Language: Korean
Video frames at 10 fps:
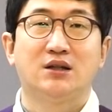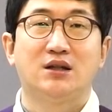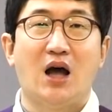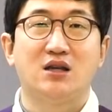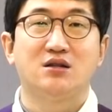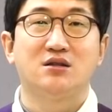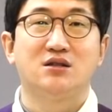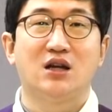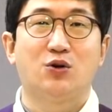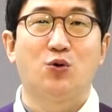낮은
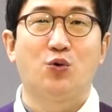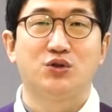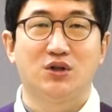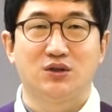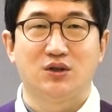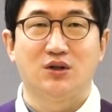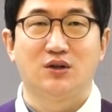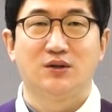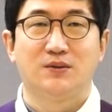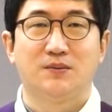자로 오셔서
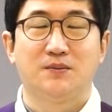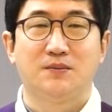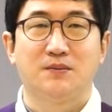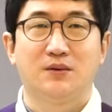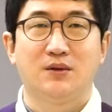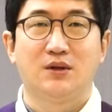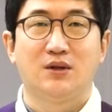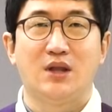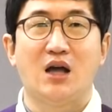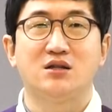
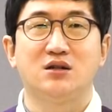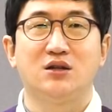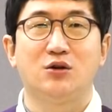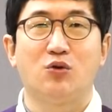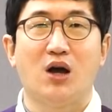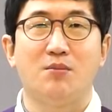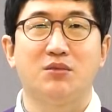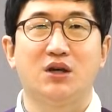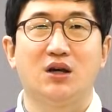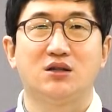낮은 이들과
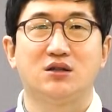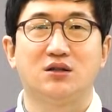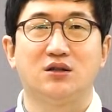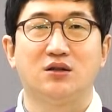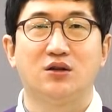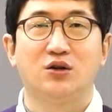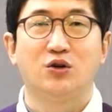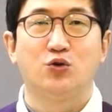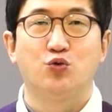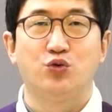함께 하신
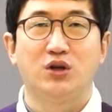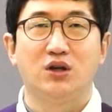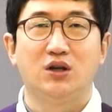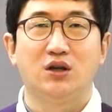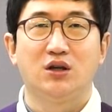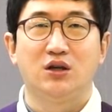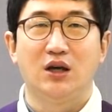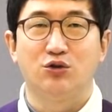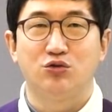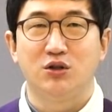우리
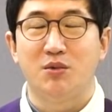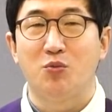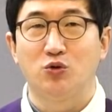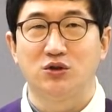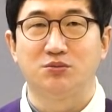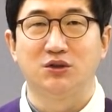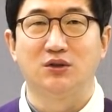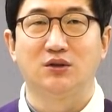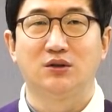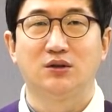예수님의
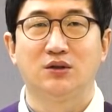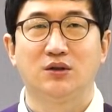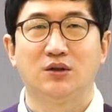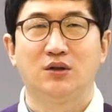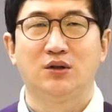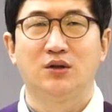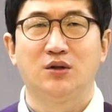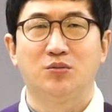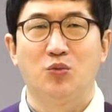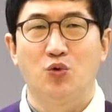모습은
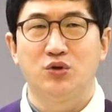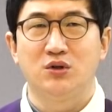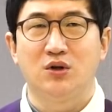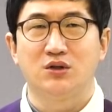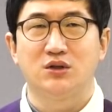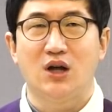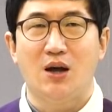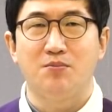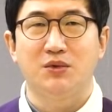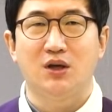모든 것을
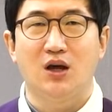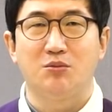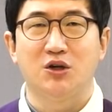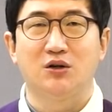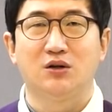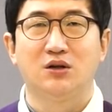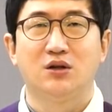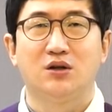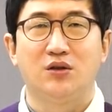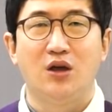함께 하며
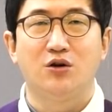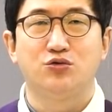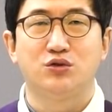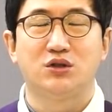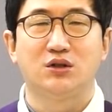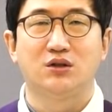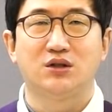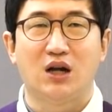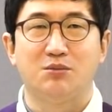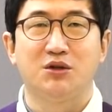내어주신
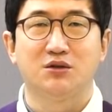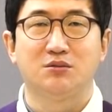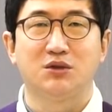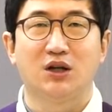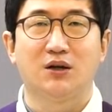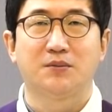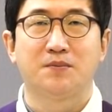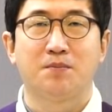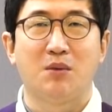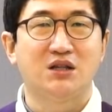삶이었습니다.
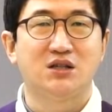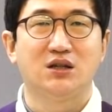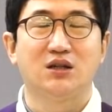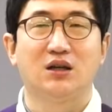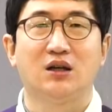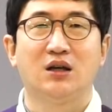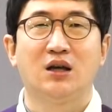마치